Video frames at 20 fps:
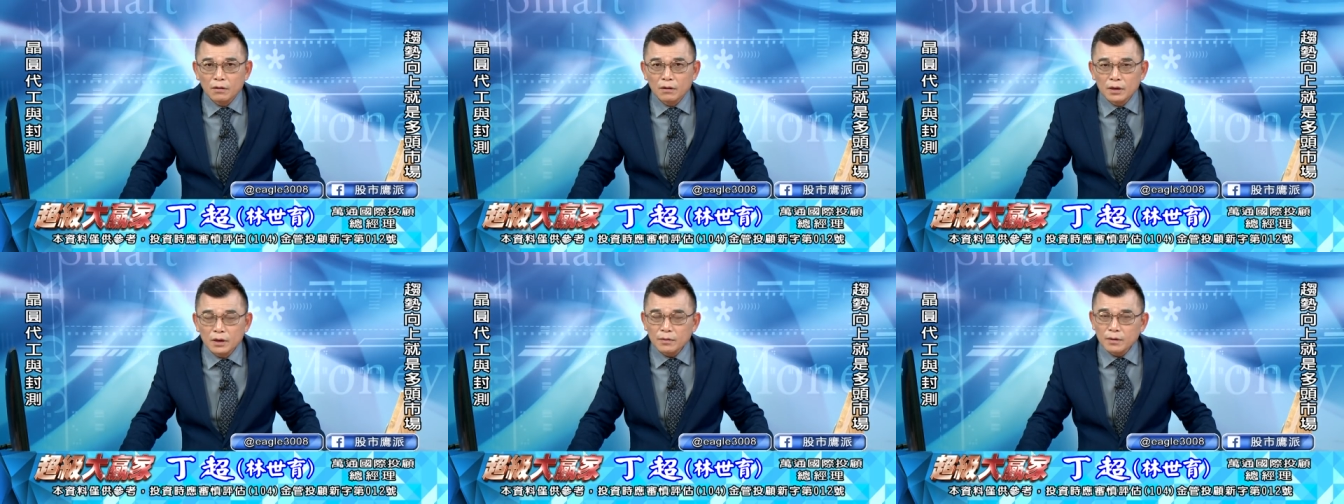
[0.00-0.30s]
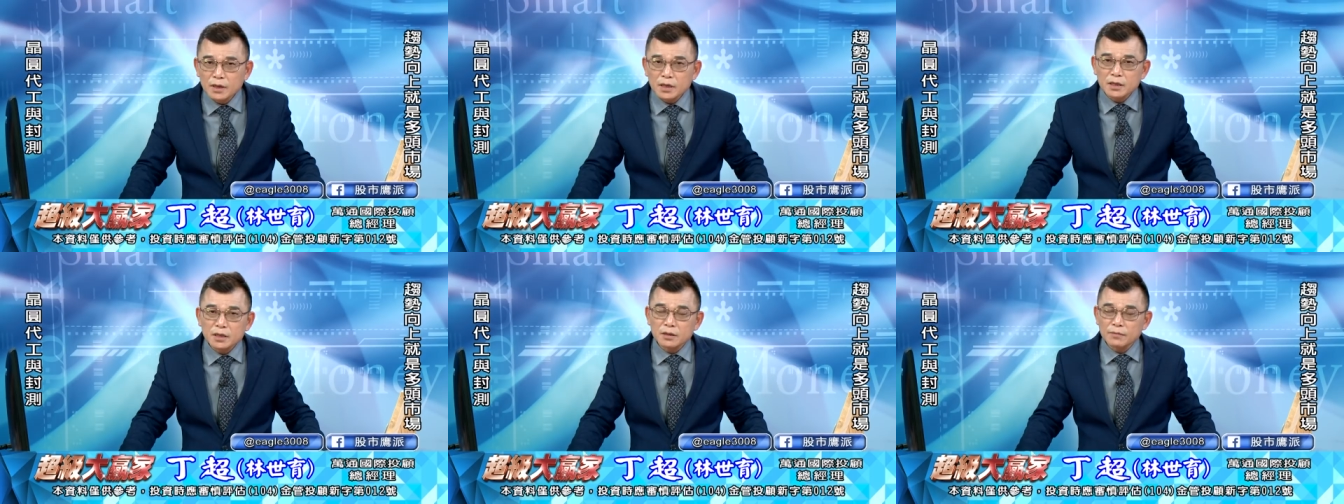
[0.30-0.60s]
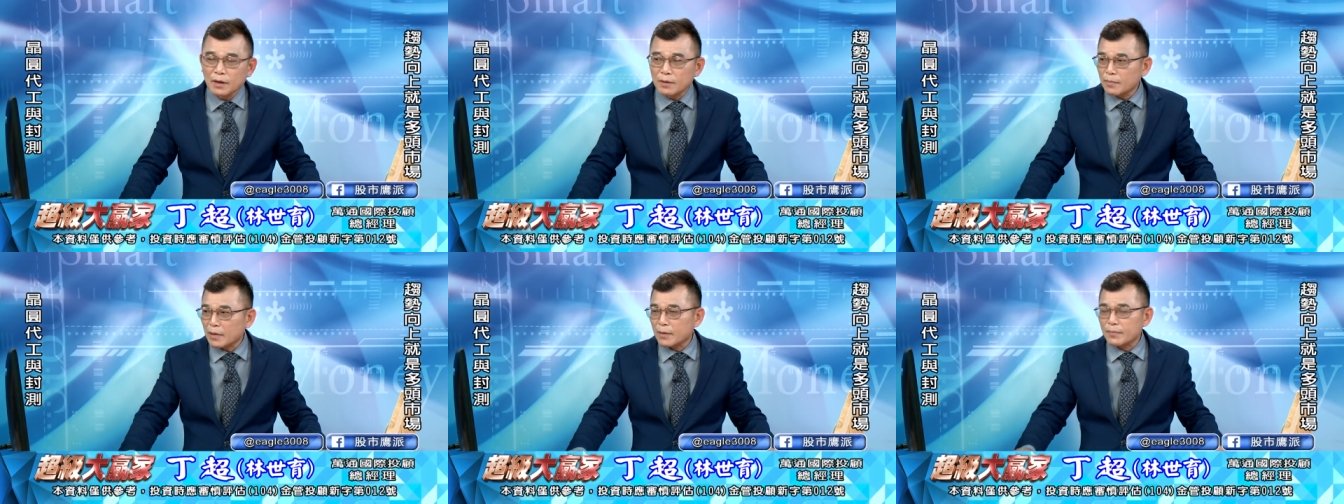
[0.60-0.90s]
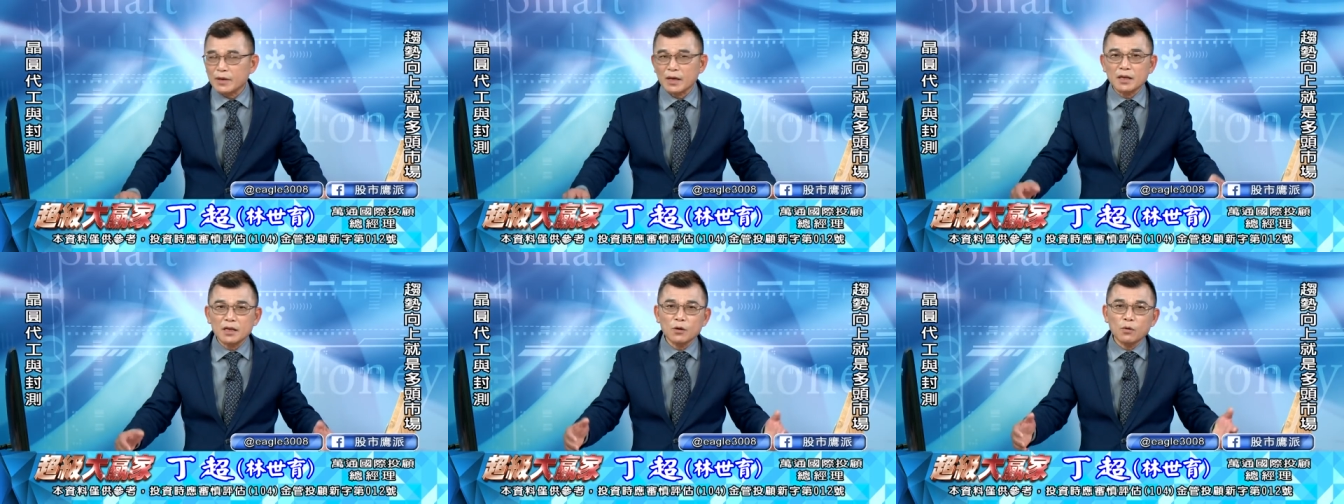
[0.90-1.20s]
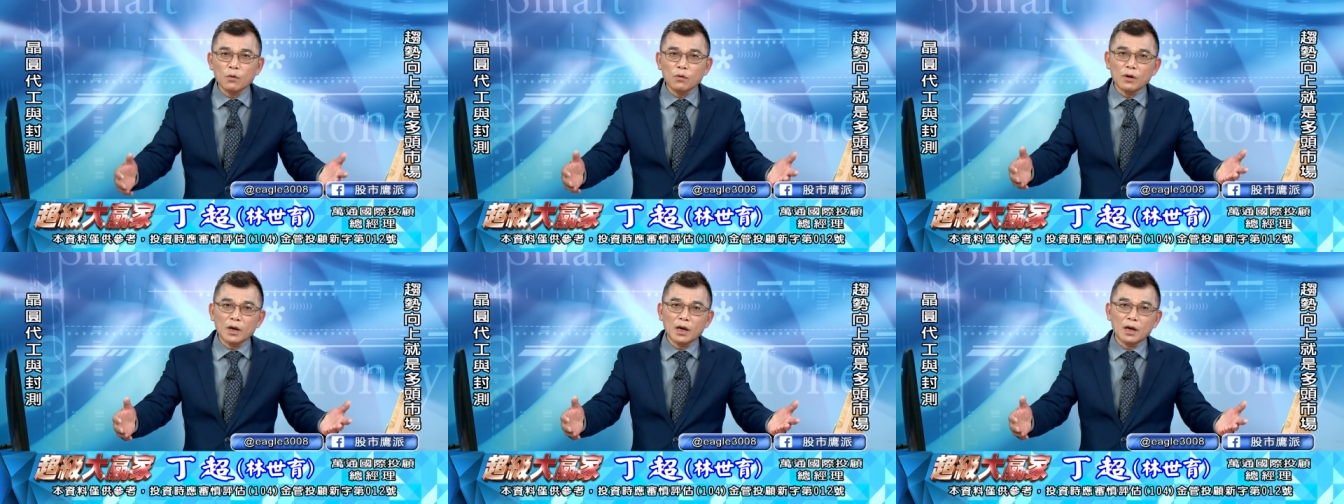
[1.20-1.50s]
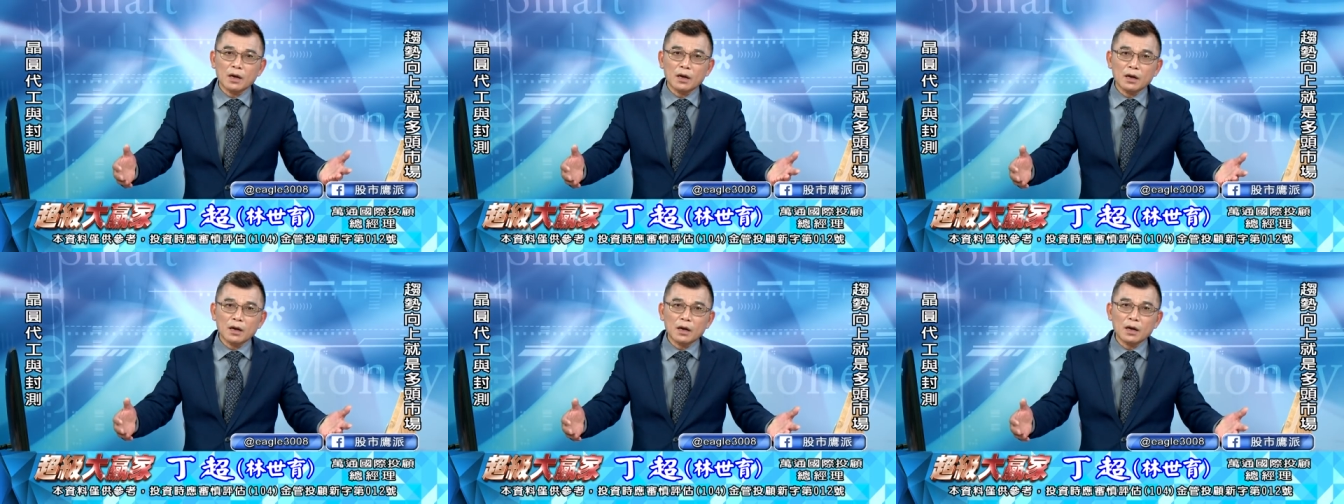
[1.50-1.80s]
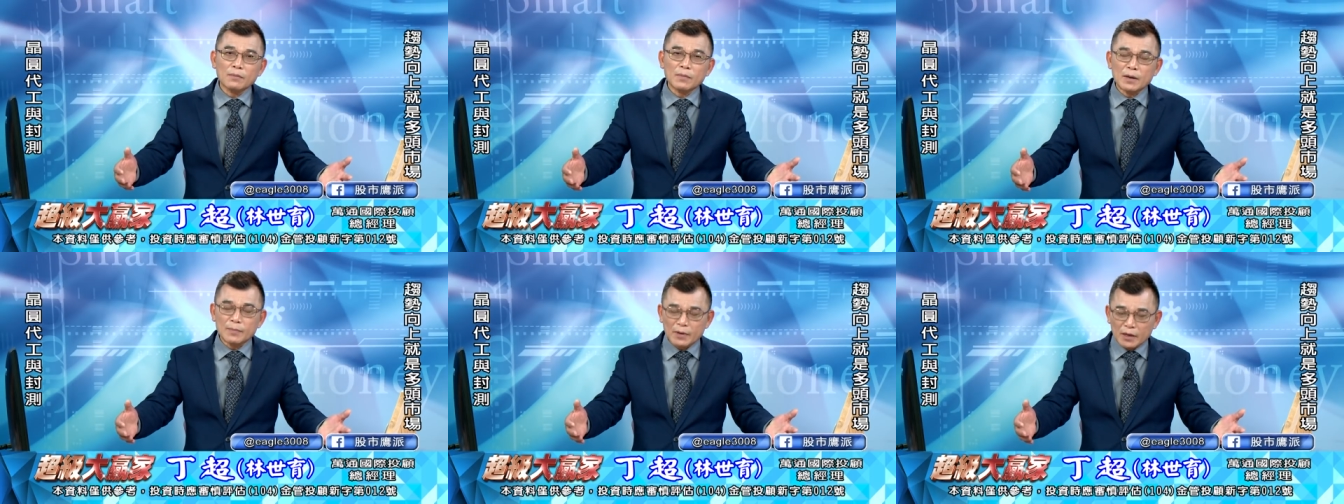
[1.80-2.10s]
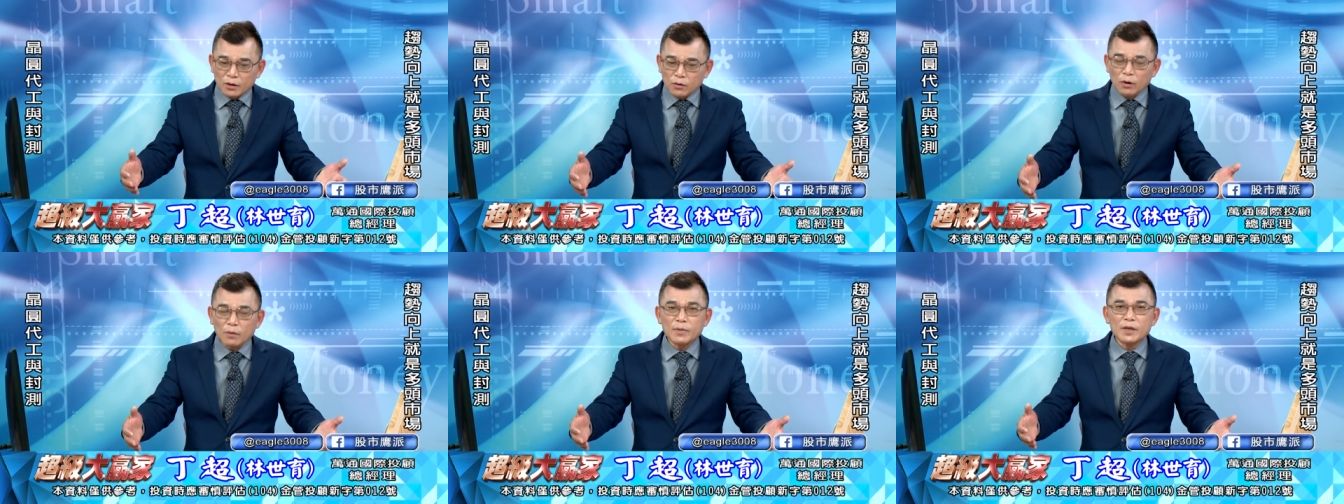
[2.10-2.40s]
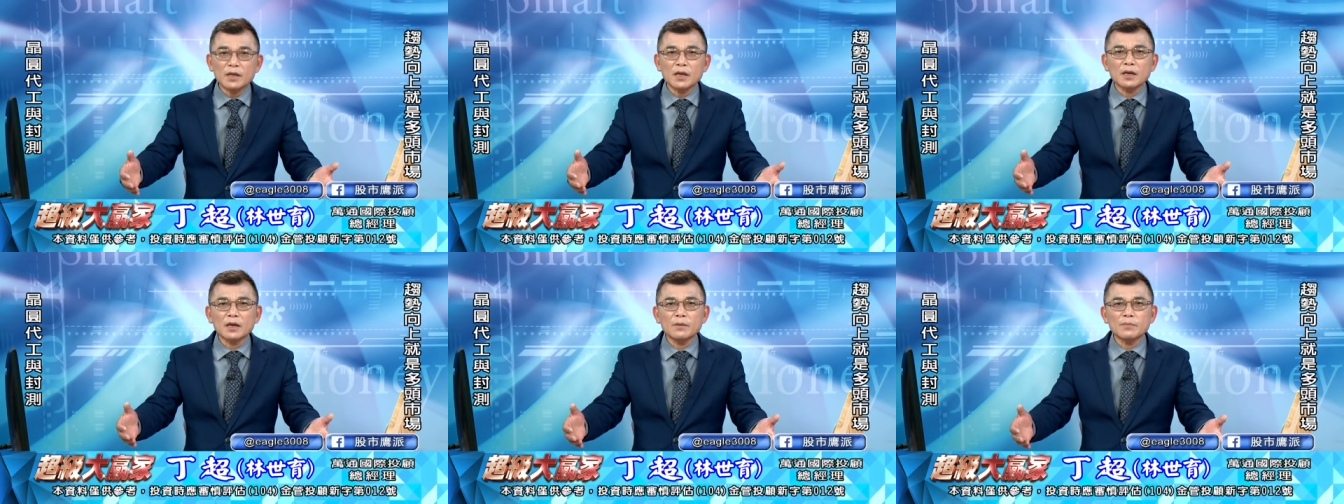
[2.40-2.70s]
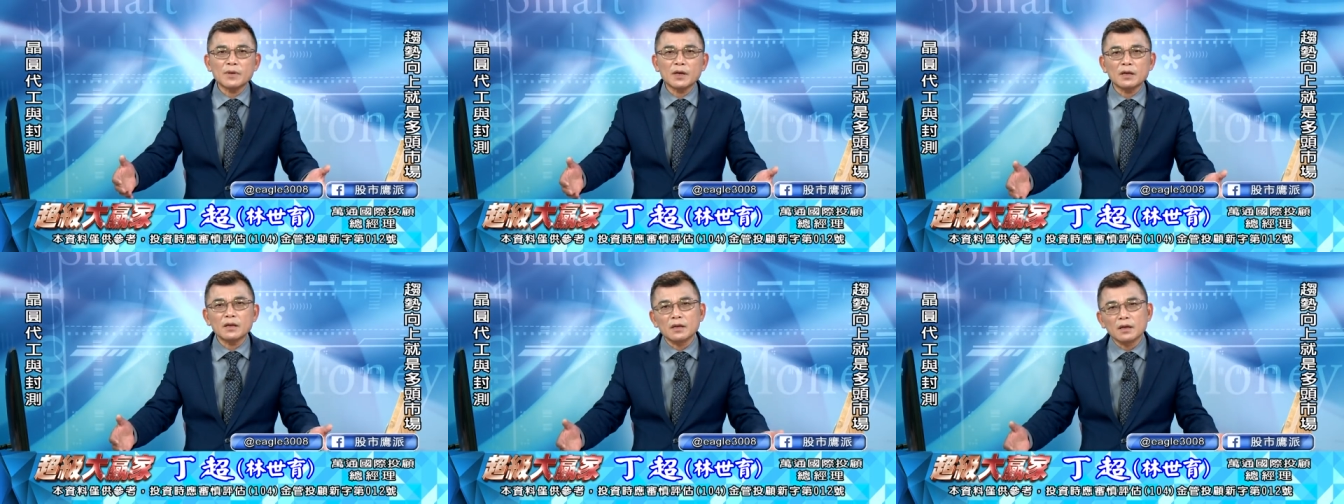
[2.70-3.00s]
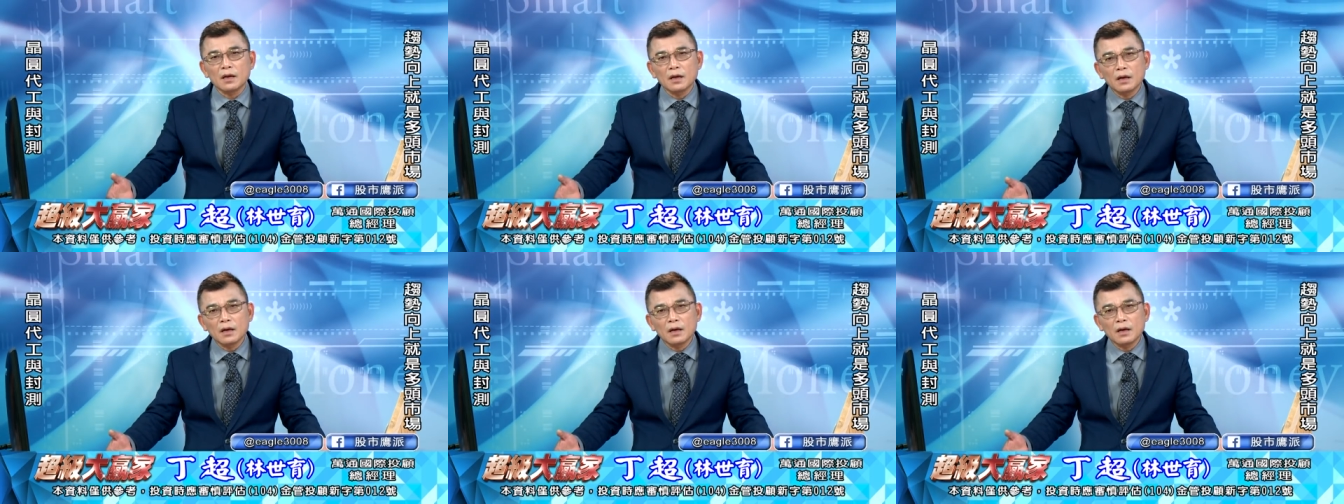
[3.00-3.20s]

因为你喜欢买便宜货啊，啊，买便宜货明天更便宜。